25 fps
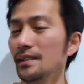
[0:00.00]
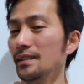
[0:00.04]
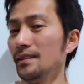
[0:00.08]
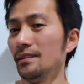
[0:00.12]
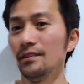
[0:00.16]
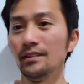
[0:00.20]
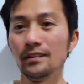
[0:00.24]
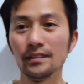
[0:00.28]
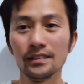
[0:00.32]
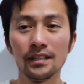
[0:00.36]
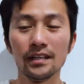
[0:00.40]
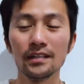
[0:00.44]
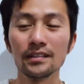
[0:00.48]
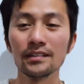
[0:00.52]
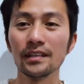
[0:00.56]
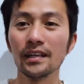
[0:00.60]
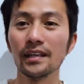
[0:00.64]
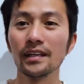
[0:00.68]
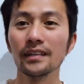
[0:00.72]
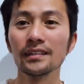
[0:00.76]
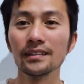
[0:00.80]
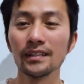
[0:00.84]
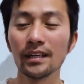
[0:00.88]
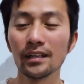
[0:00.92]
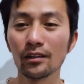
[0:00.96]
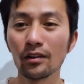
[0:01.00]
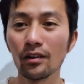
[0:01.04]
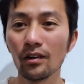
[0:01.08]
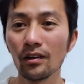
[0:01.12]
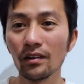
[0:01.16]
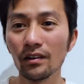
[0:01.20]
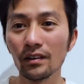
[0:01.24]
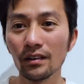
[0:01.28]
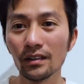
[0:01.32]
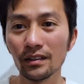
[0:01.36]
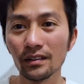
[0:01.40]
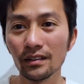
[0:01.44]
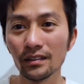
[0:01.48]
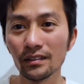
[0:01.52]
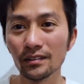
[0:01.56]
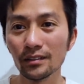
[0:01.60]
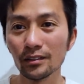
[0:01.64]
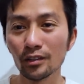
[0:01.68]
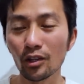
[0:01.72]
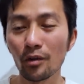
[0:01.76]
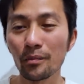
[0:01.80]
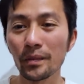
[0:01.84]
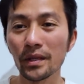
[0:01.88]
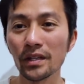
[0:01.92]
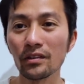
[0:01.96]
rồi gửi về người ta còn uh,
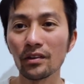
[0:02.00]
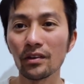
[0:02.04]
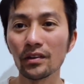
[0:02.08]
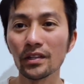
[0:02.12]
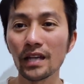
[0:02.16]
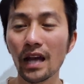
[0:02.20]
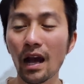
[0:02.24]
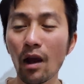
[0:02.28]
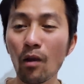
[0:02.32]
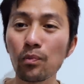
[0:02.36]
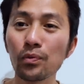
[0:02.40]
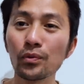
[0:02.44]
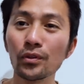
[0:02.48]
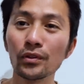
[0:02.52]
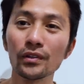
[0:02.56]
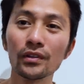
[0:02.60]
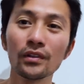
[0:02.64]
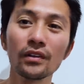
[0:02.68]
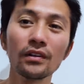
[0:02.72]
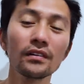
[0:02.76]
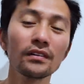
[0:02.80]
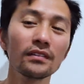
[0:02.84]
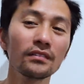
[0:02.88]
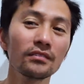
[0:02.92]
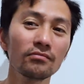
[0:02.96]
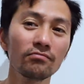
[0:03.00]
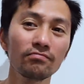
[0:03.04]
cho mấy đứa nhỏ đi học, rồi còn